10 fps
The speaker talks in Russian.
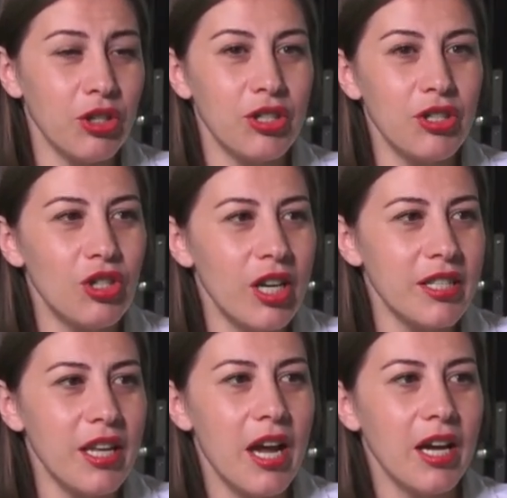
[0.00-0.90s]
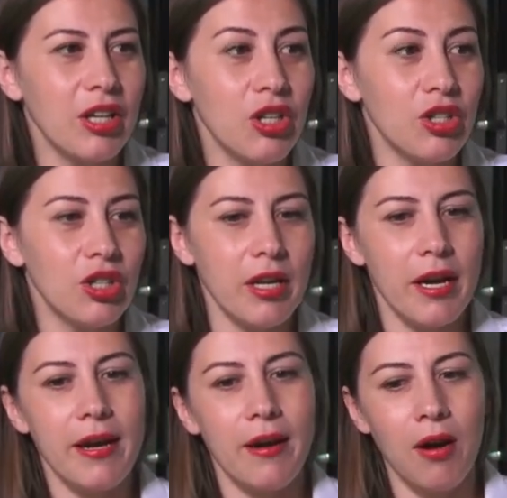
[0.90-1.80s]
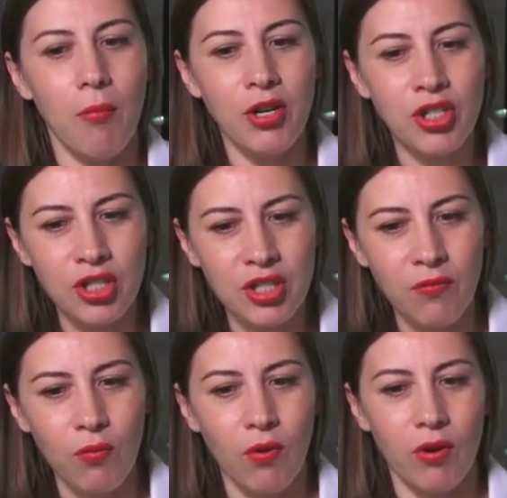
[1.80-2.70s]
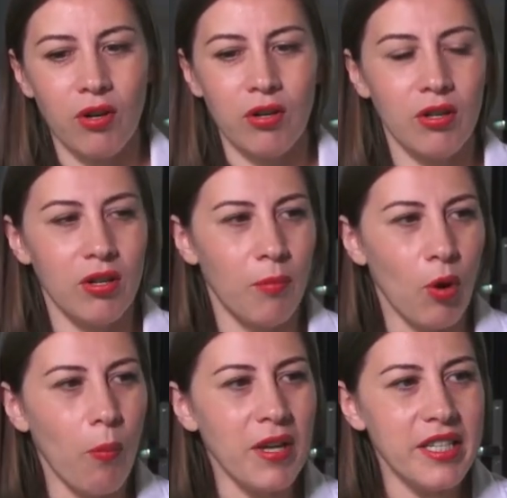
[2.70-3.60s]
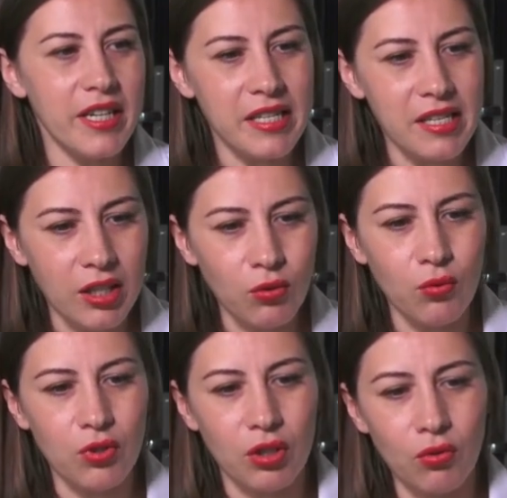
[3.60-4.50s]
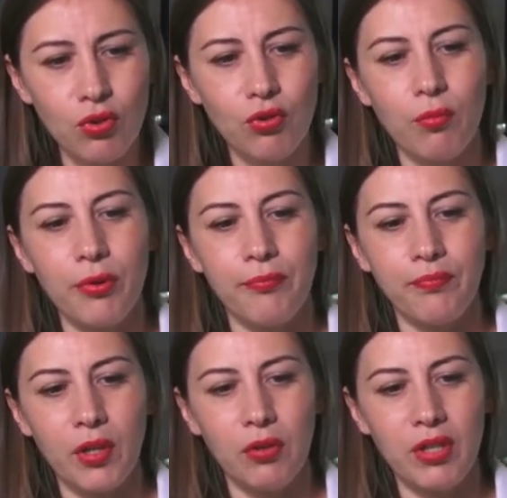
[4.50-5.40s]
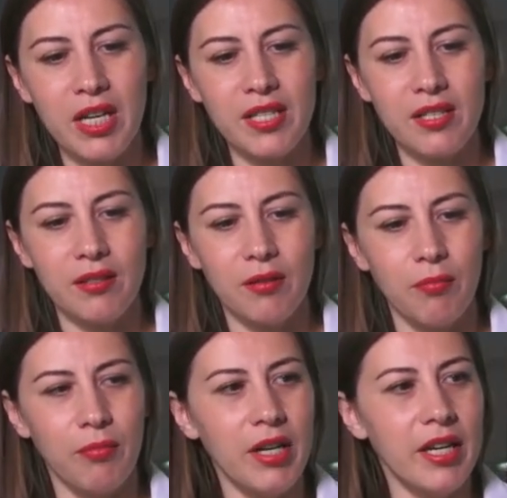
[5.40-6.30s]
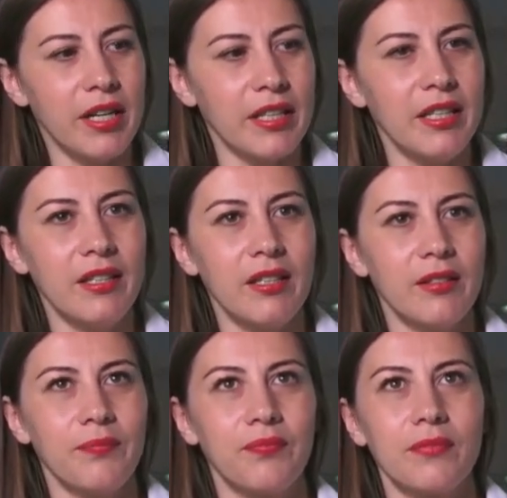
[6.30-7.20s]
Сейчас, конечно, а, большинство а, покупателей, они ратуют за то, чтобы у нас э, были какие-то